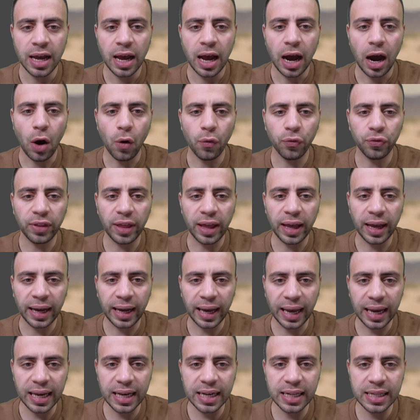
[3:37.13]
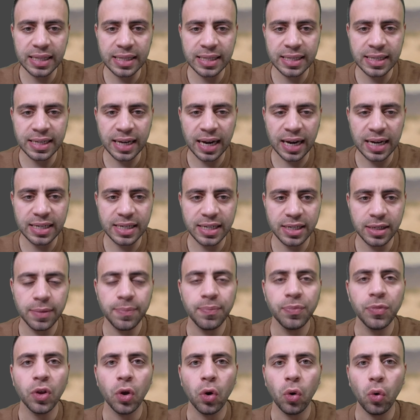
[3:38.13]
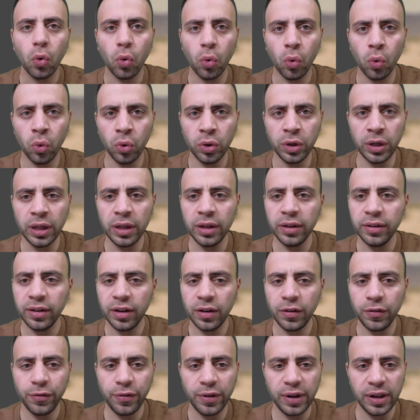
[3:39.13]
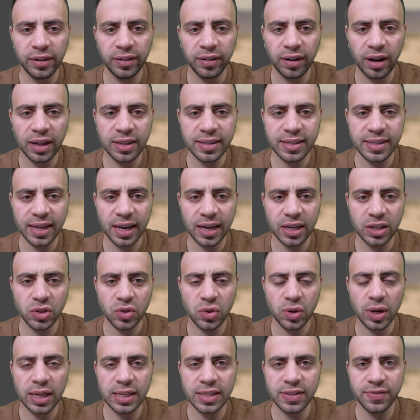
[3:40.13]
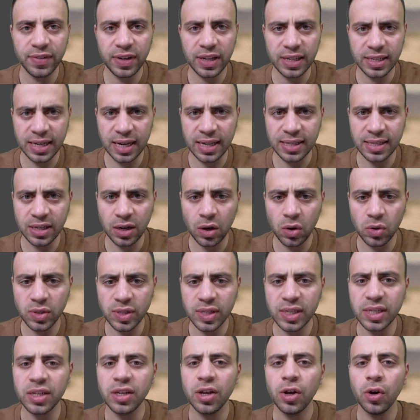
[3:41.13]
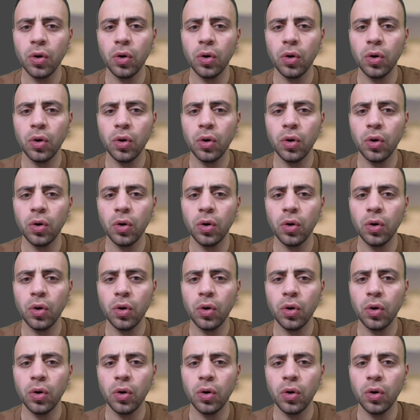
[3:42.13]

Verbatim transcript: auf der rechten Seite ohne den Filter anzeigen zu lassen, wie das Ganze aussieht.